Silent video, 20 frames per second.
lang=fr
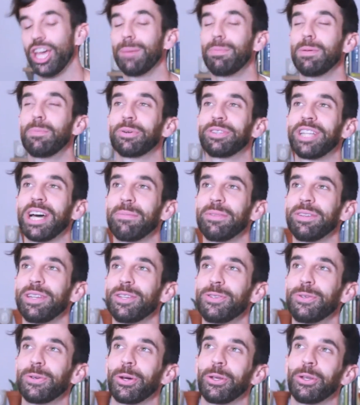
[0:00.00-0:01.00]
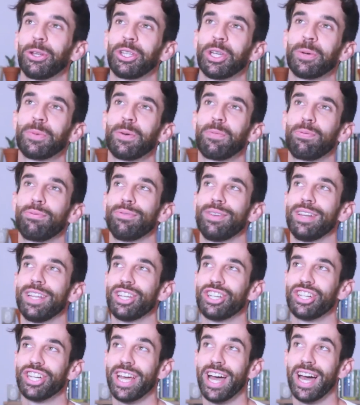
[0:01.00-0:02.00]
Et puis pour terminer sur une note un peu plus
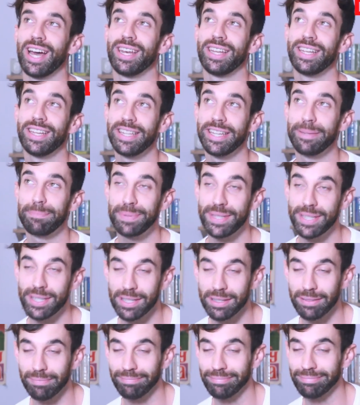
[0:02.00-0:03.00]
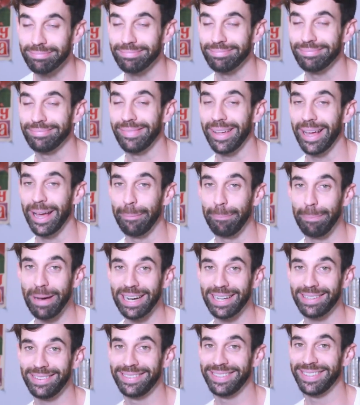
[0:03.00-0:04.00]
légère, l'ellipse
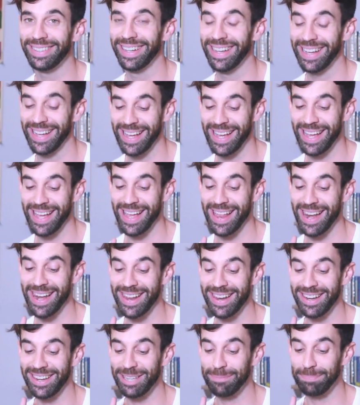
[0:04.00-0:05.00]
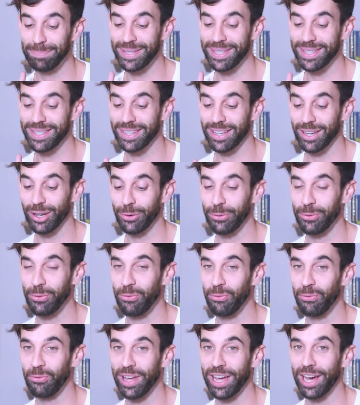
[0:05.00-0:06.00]
impact. L'ellipse
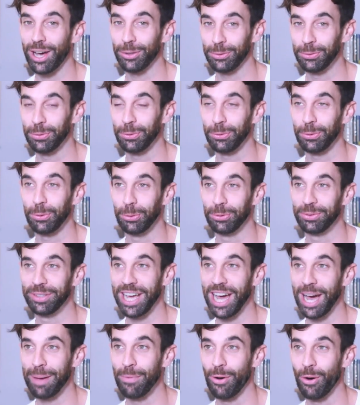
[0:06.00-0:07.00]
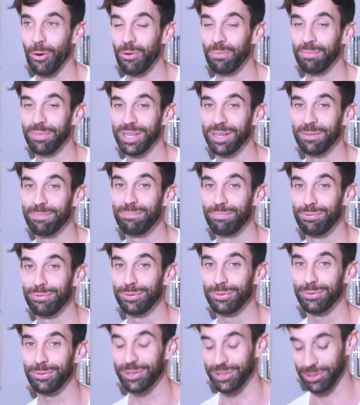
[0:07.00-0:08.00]
confère donc au terme omis
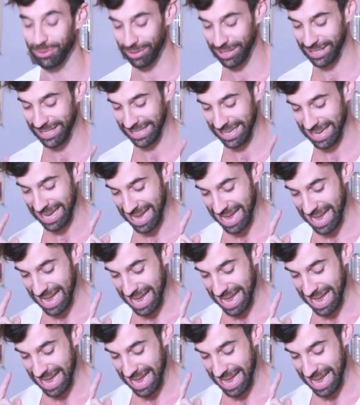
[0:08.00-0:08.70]
plus de sens.